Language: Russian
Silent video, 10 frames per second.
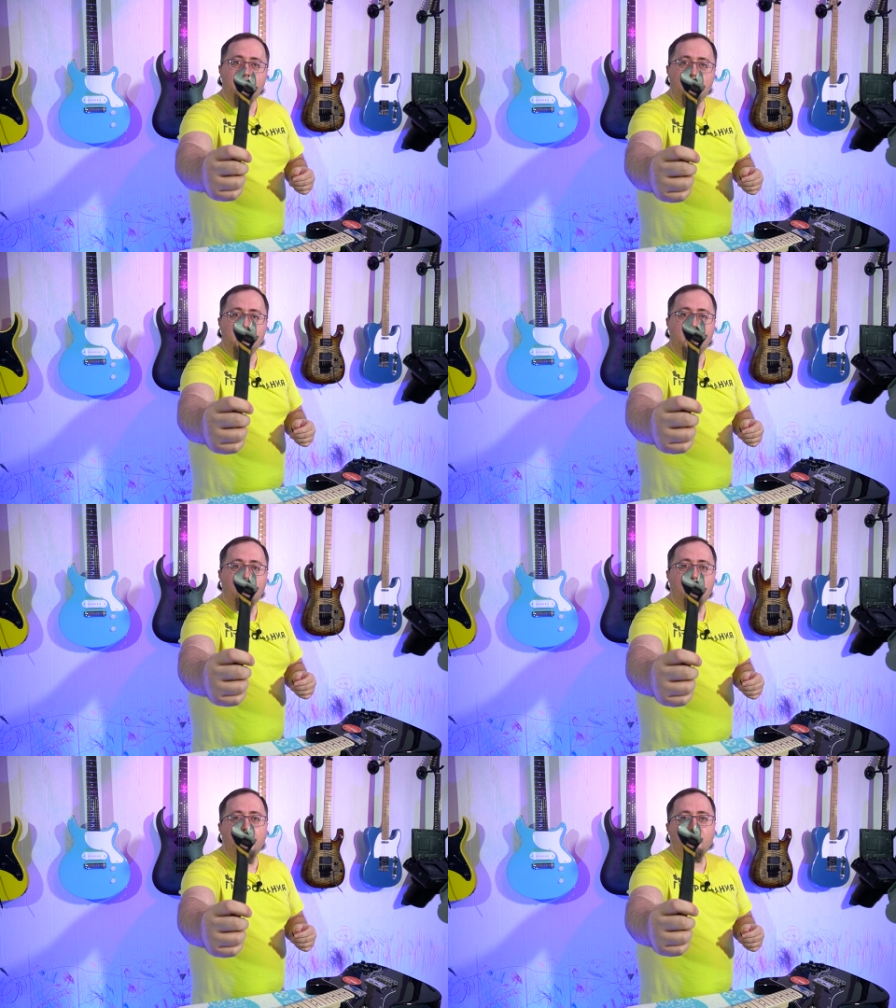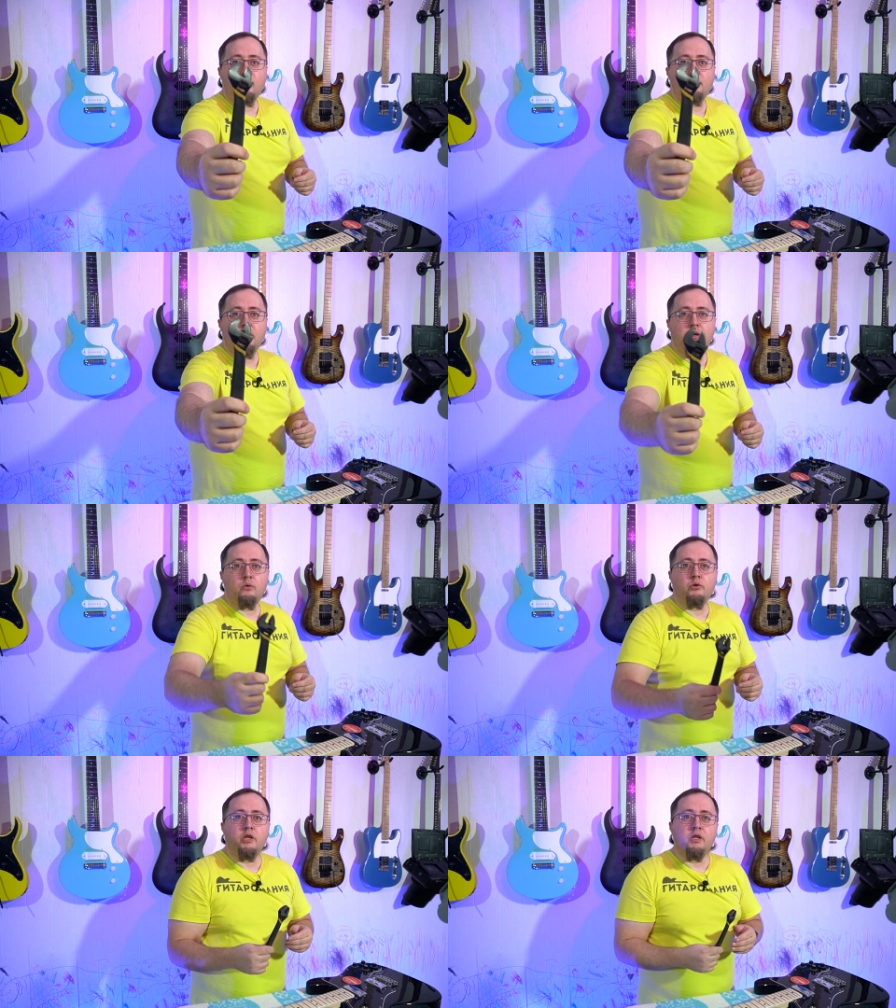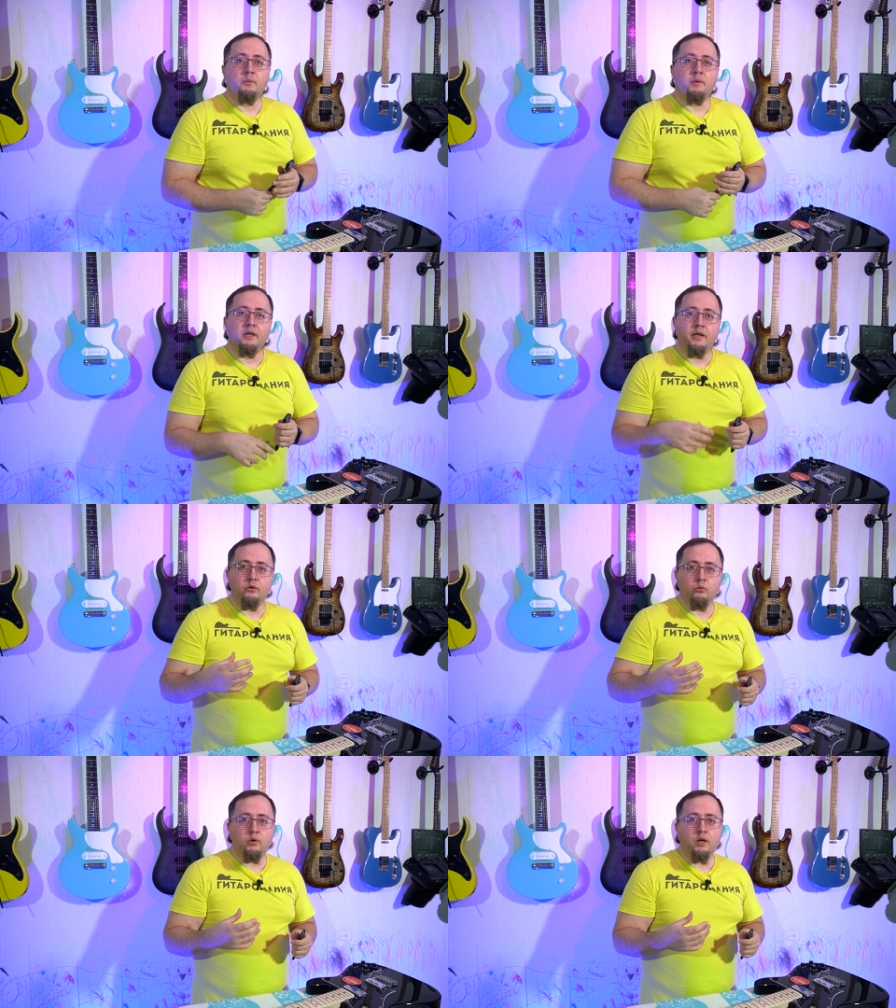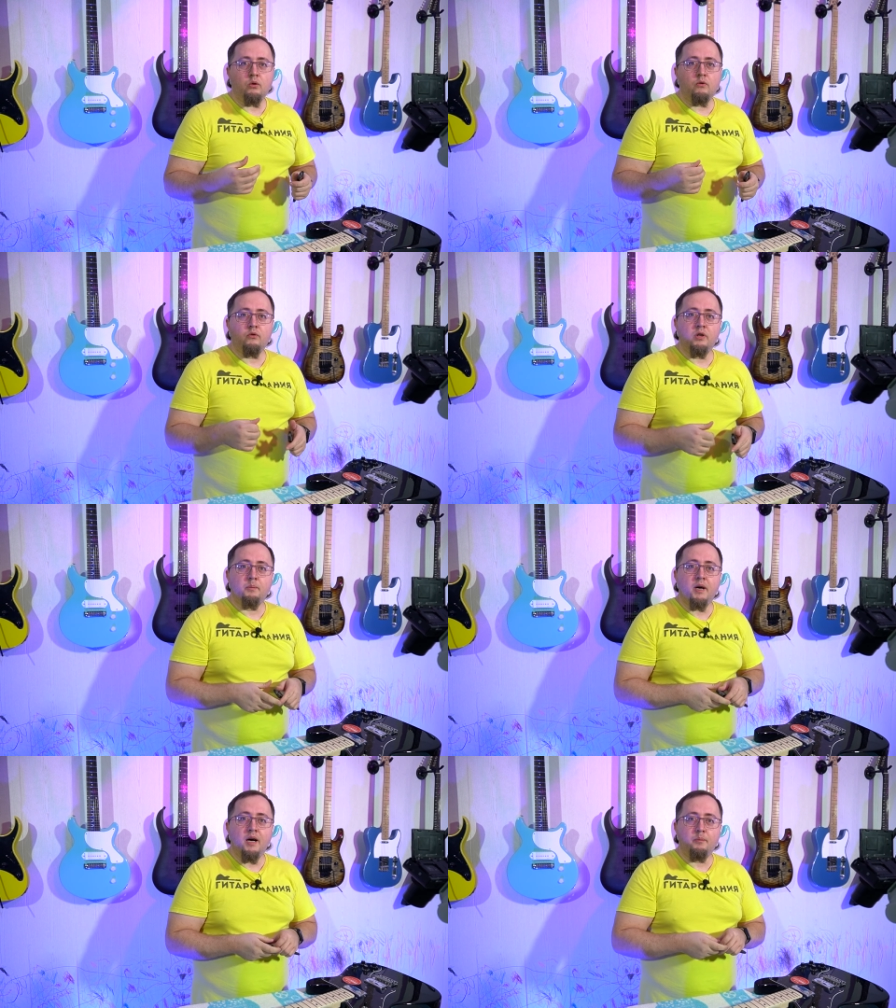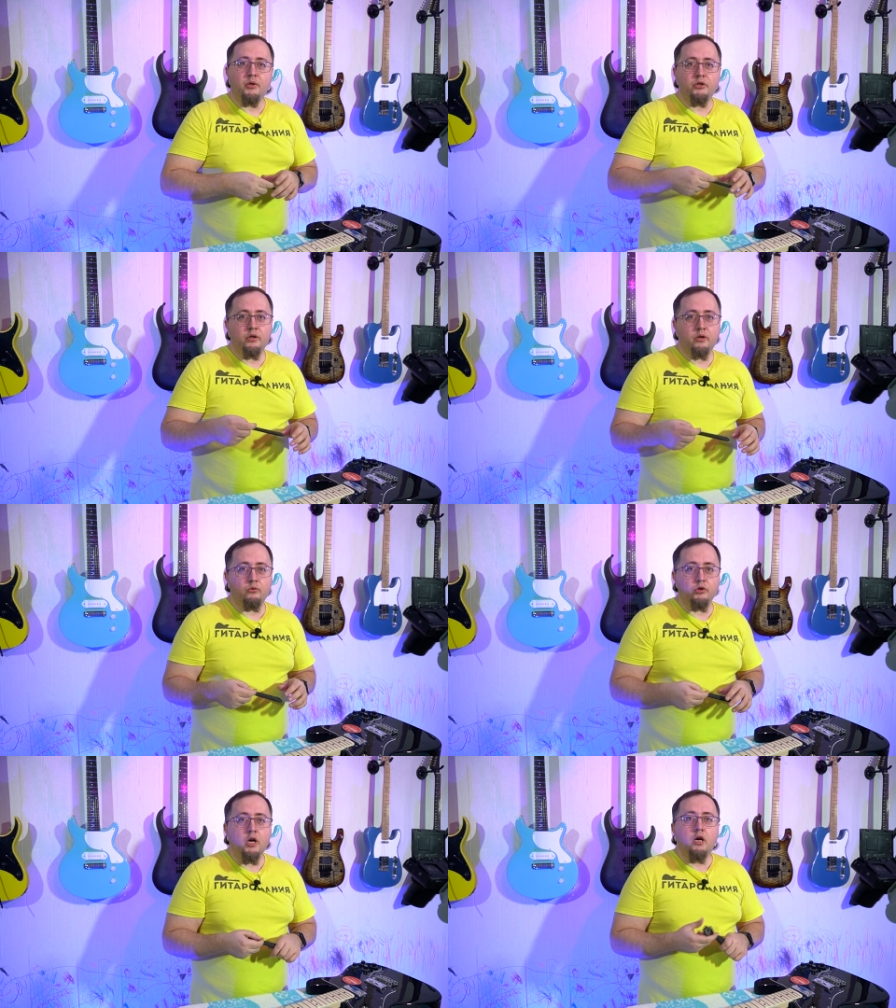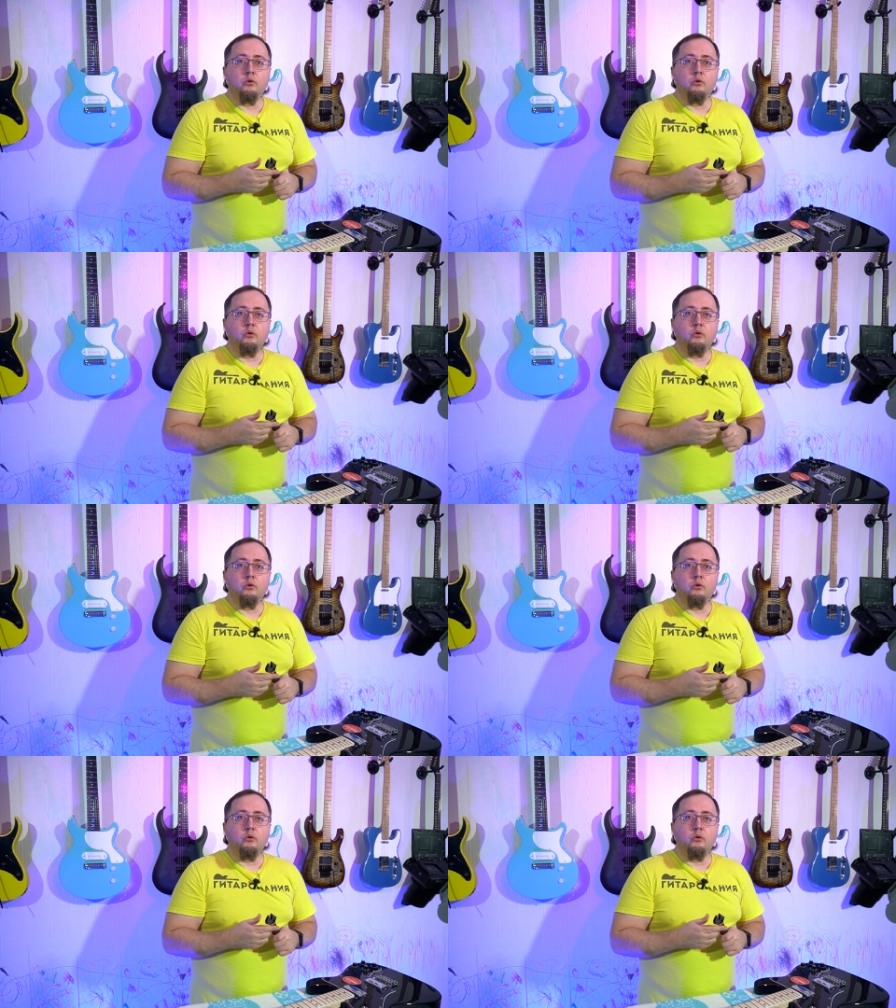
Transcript: вот такой подобный ключ, либо накидную головку, либо обычный ключ.